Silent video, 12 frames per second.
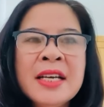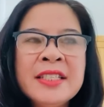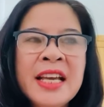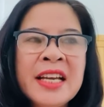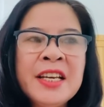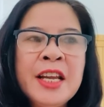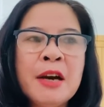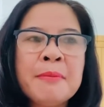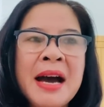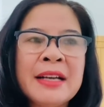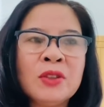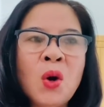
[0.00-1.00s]
trên địa
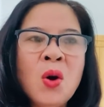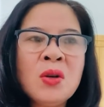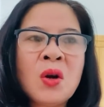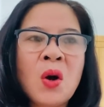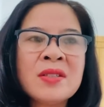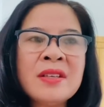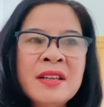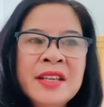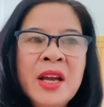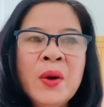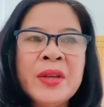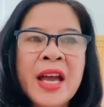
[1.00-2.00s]
bàn thôn có rất
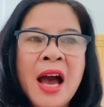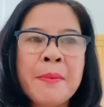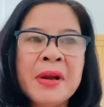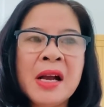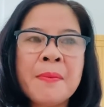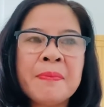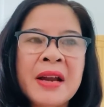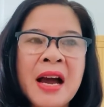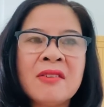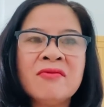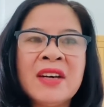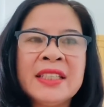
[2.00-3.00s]
nhiều nhà bị ngập
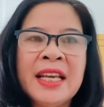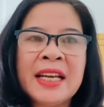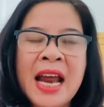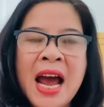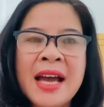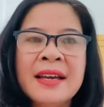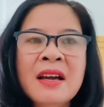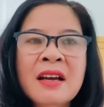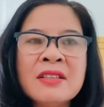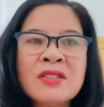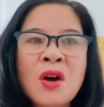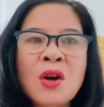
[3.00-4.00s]
nặng và thiệt hại
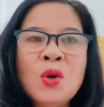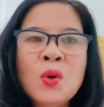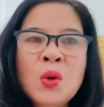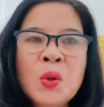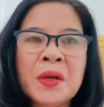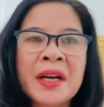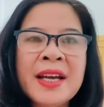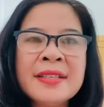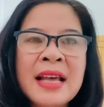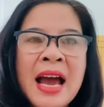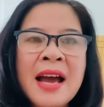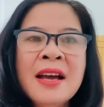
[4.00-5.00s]
do lũ lụt gây
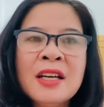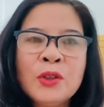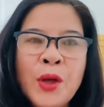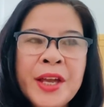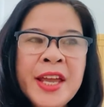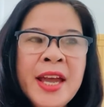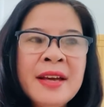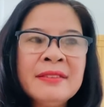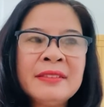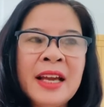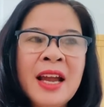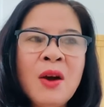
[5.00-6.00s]
ra. Tuy
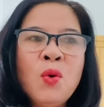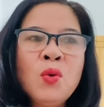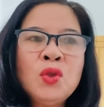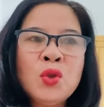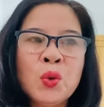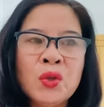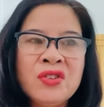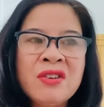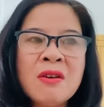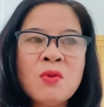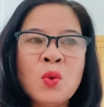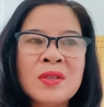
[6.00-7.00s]
nhiên, theo chủ
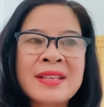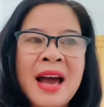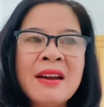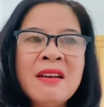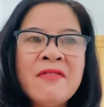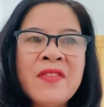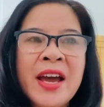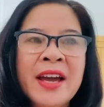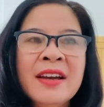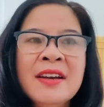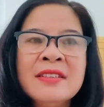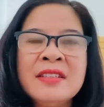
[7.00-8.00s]
trương của xã đưa
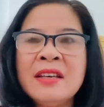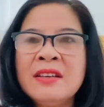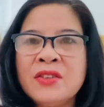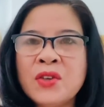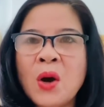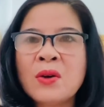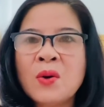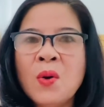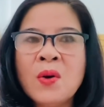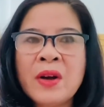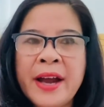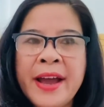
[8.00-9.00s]
về, chỉ chọn
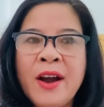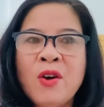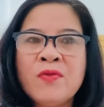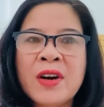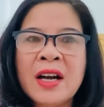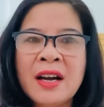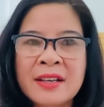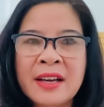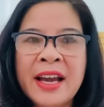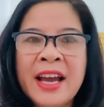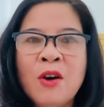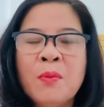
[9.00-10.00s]
hộ nghèo và
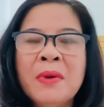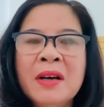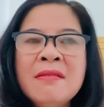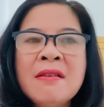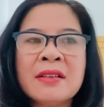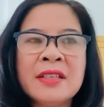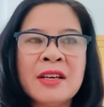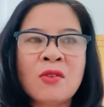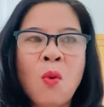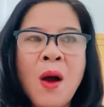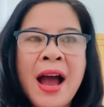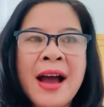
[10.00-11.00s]
cận nghèo mới được nhận
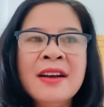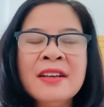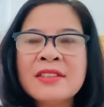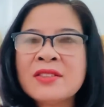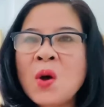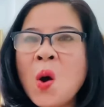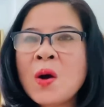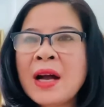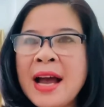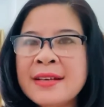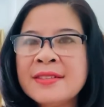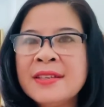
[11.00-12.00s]
quà do
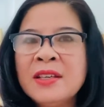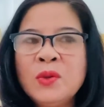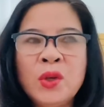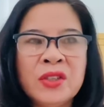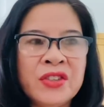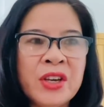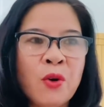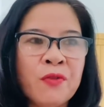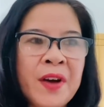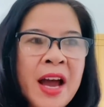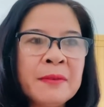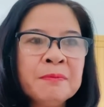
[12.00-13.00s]
ca sĩ Thủy Triều
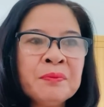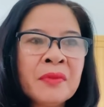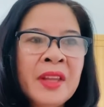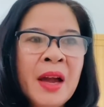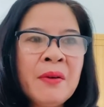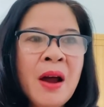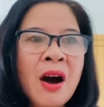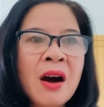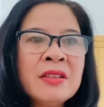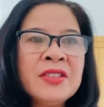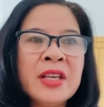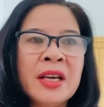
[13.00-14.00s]
phát. Theo
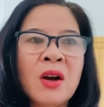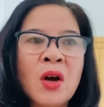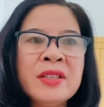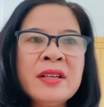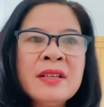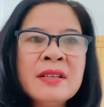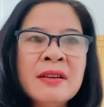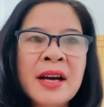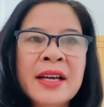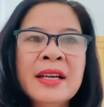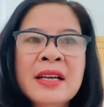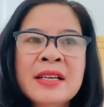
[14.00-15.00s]
đó, chỉ có những
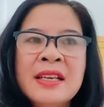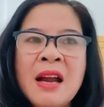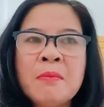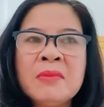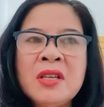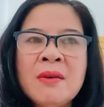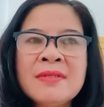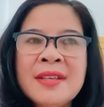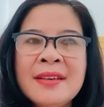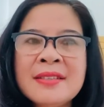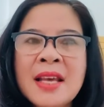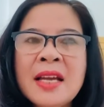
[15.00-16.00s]
người nằm trong
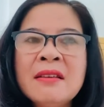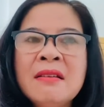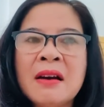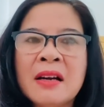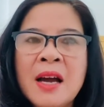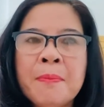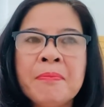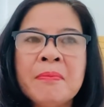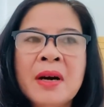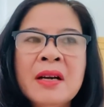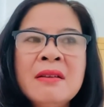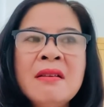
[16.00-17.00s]
danh sách được lập
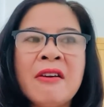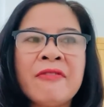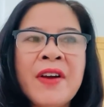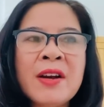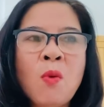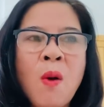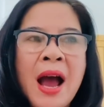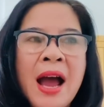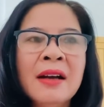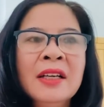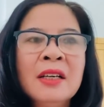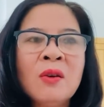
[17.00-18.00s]
mới được phát
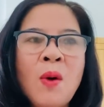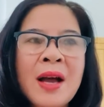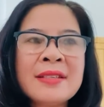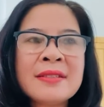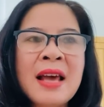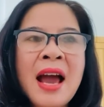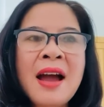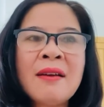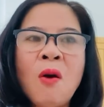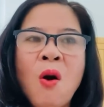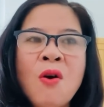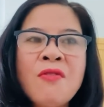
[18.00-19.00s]
quà. Ngoài ra, có